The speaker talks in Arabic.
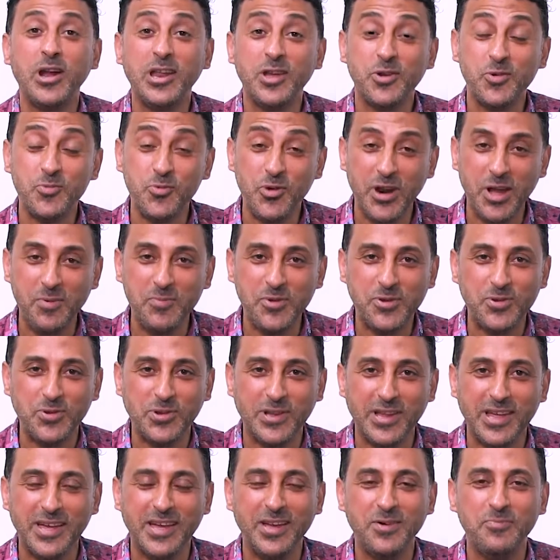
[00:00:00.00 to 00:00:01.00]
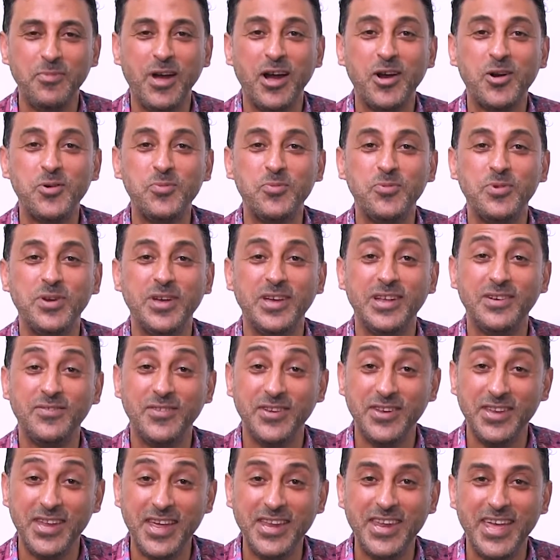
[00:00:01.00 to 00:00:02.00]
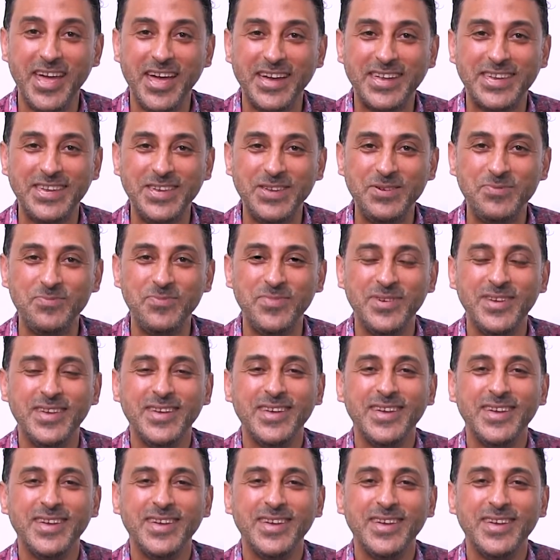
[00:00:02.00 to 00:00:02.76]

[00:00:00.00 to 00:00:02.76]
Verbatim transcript: عليكم ورحمة الله معكم الفنان حكيم